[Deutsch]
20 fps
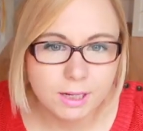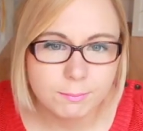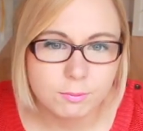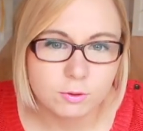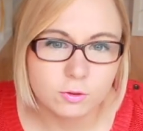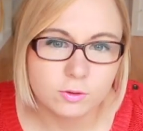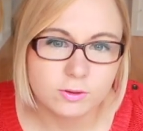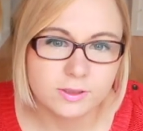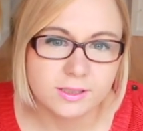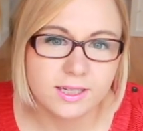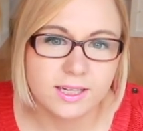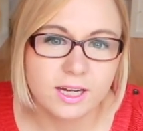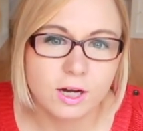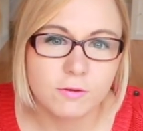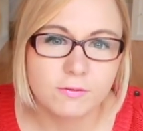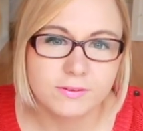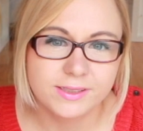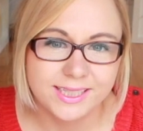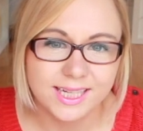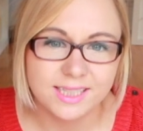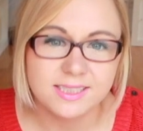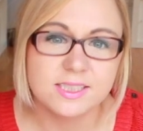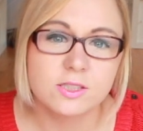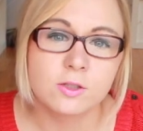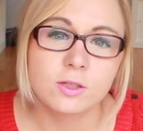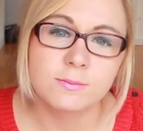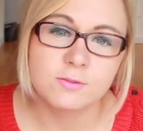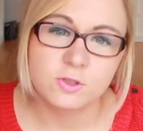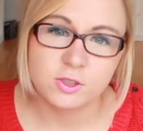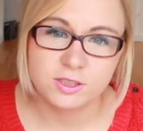paar Produkte gekauft, die ganz
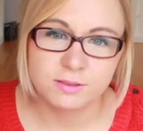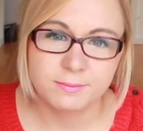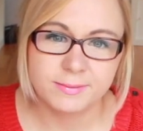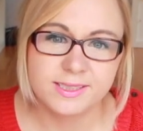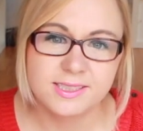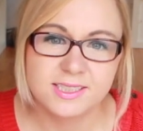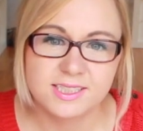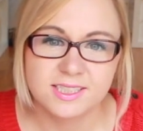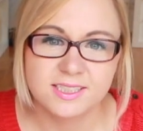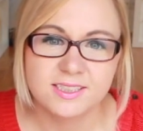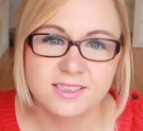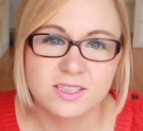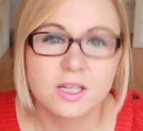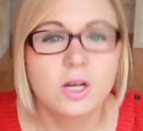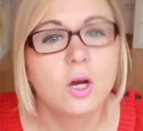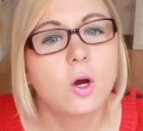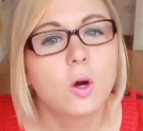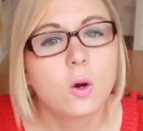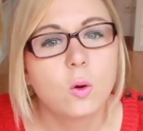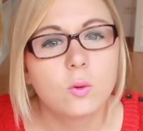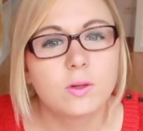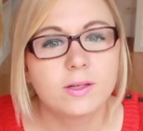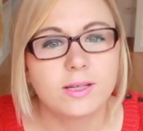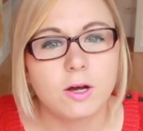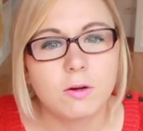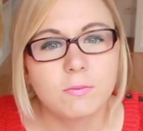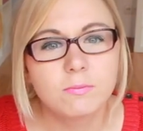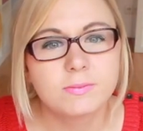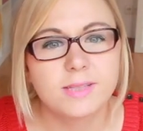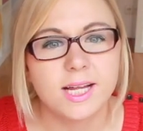neu im Sortiment sind. Und
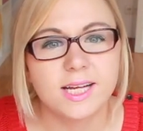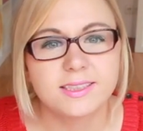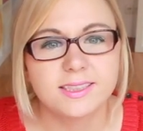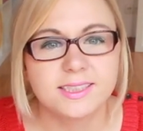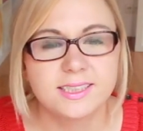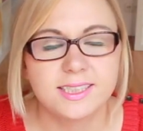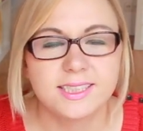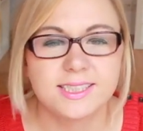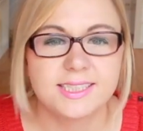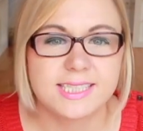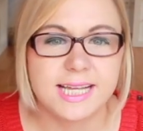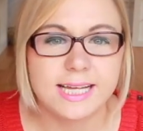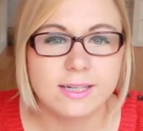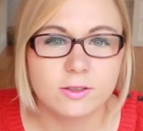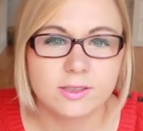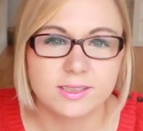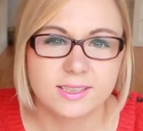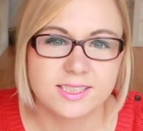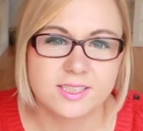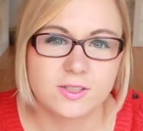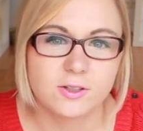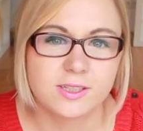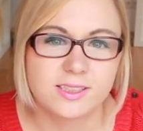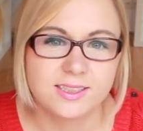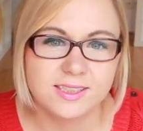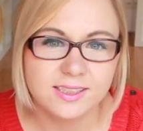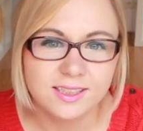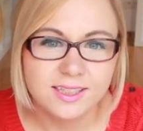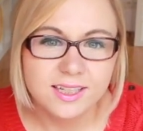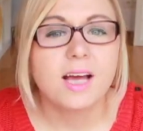darum dachte ich, ich zeige euch das
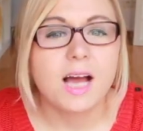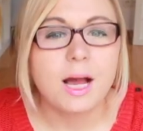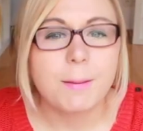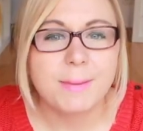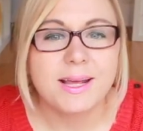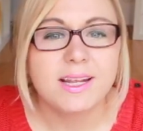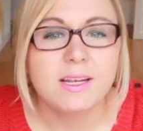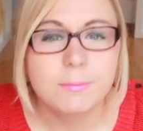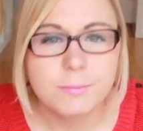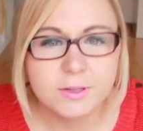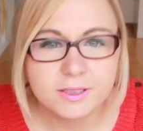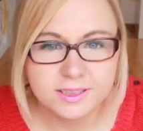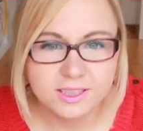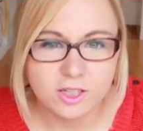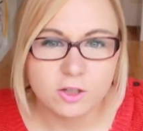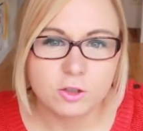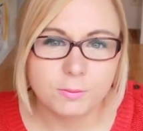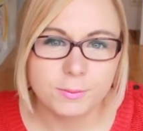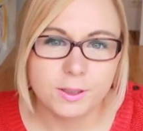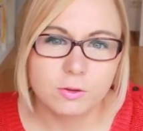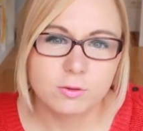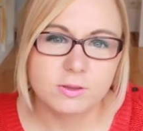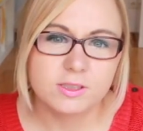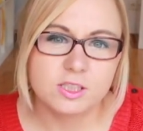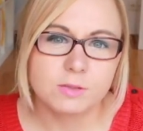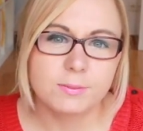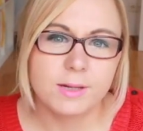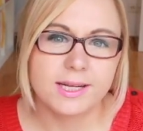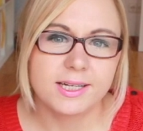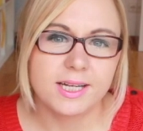heute. Am Ende möchte ich auch nochmal
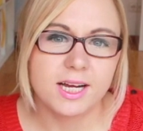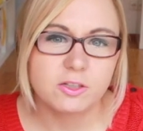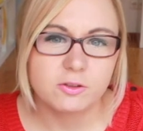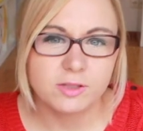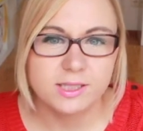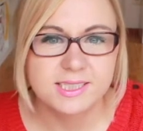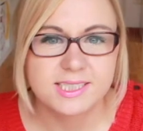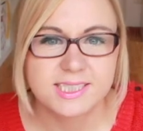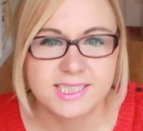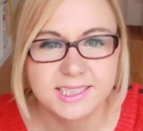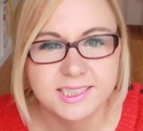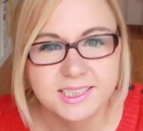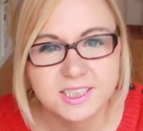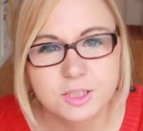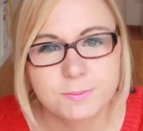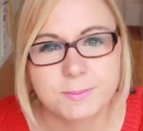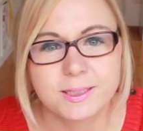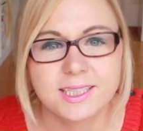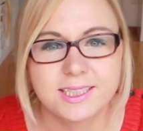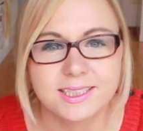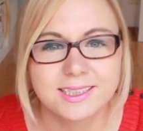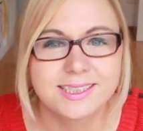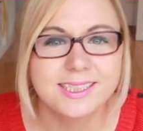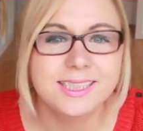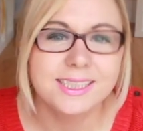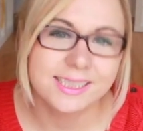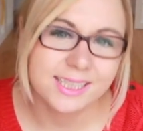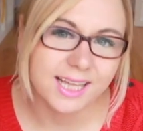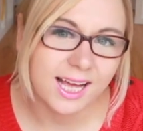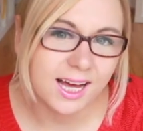kurz über eine aktuelle Serie sprechen,
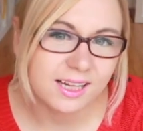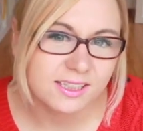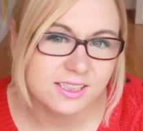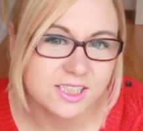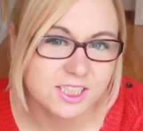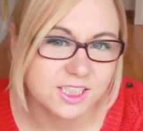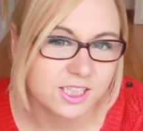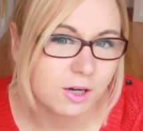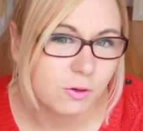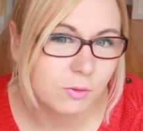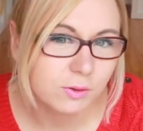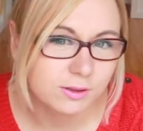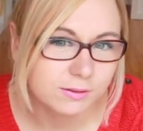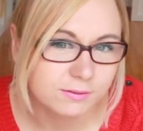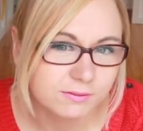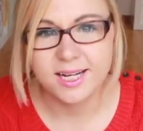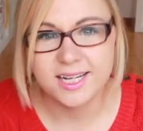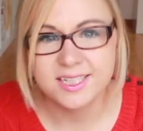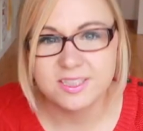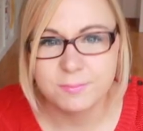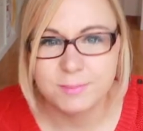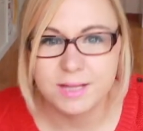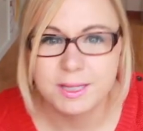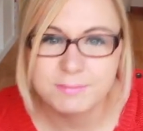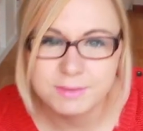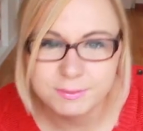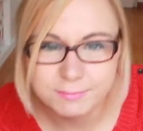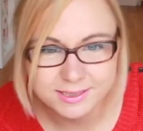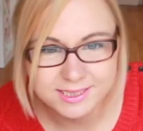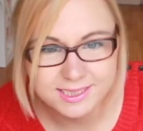die ich gerade schaue. Also
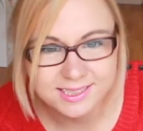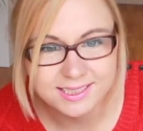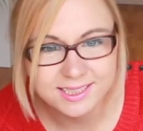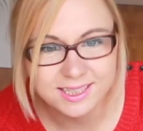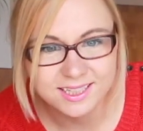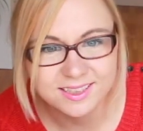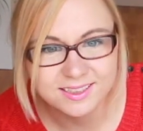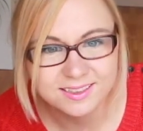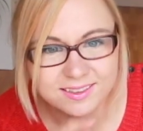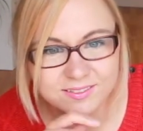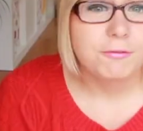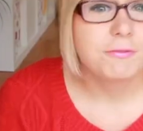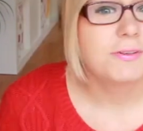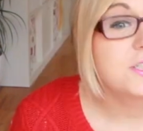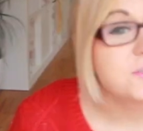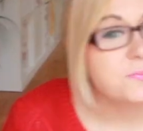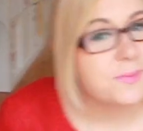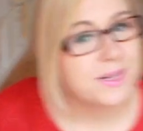bleibt am besten dran. Viel